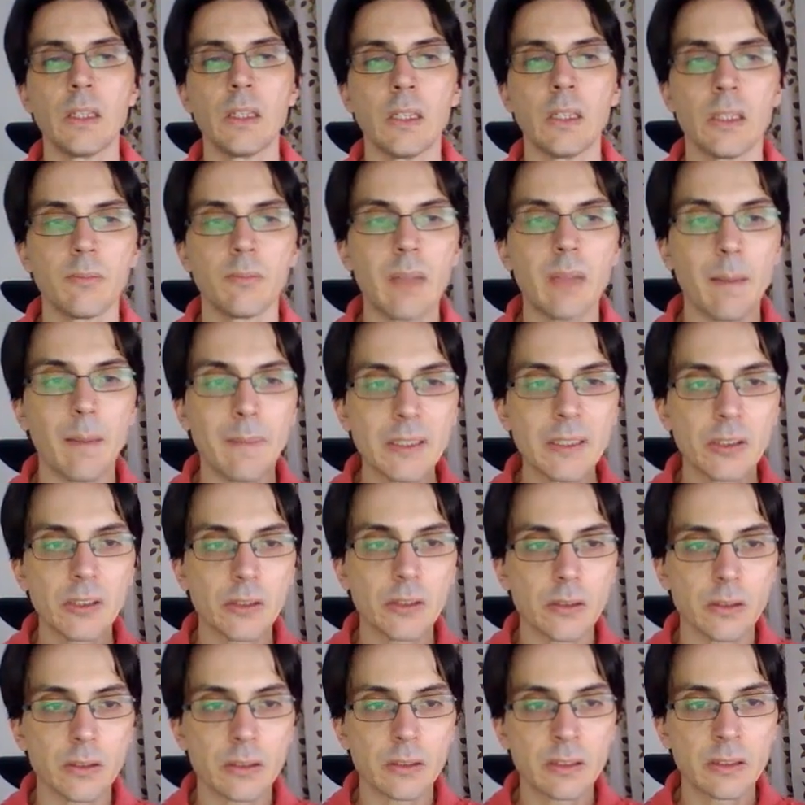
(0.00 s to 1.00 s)
まあ、ま
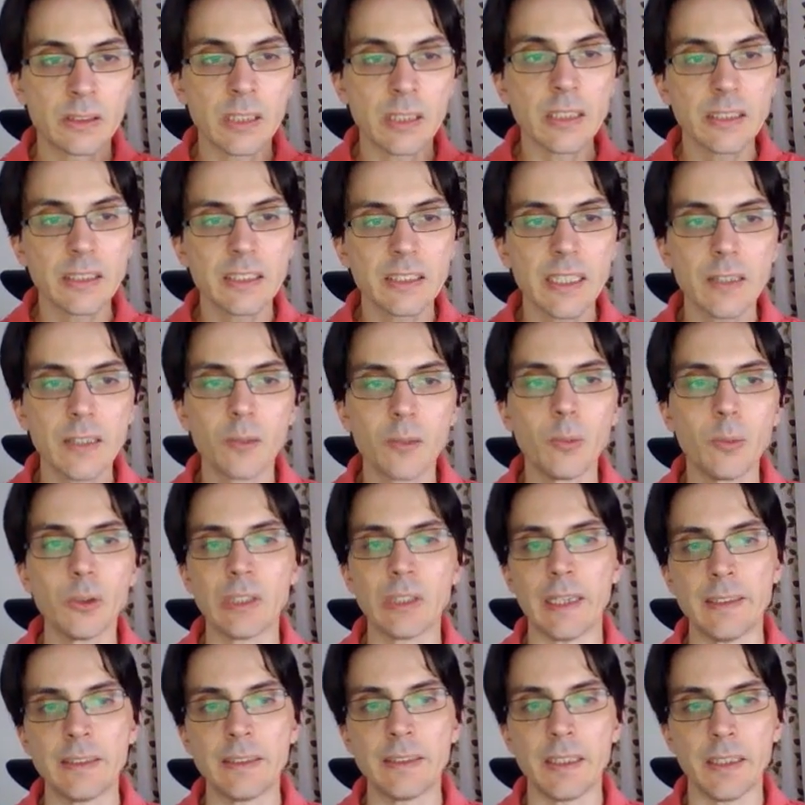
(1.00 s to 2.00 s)
ず、探索問
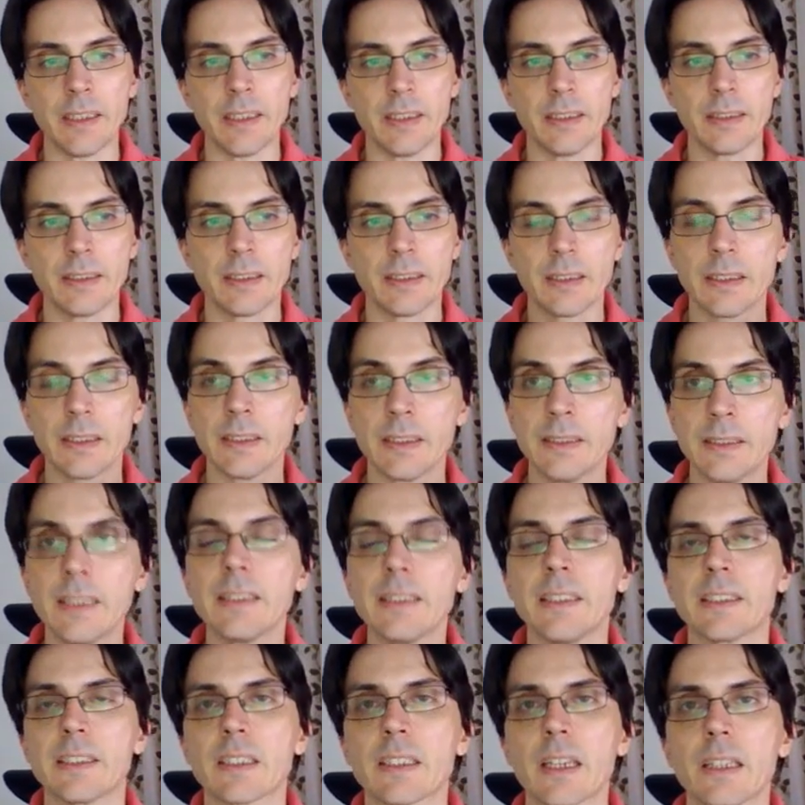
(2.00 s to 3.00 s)
題って何
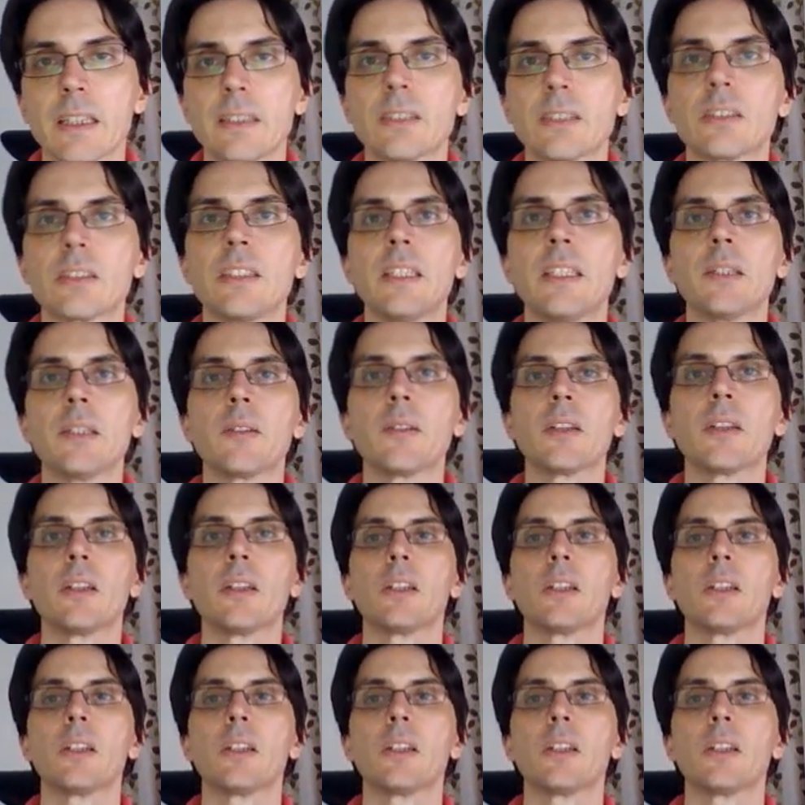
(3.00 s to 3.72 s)
ですかですね。